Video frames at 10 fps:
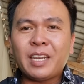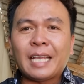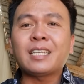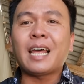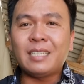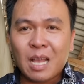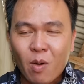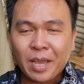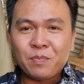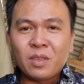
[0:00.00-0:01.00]
mới đánh xe lan đi ra
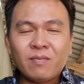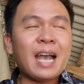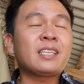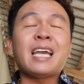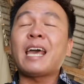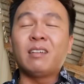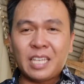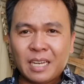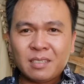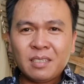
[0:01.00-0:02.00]
ngoài và chị hà đưa
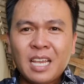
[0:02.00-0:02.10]
tiền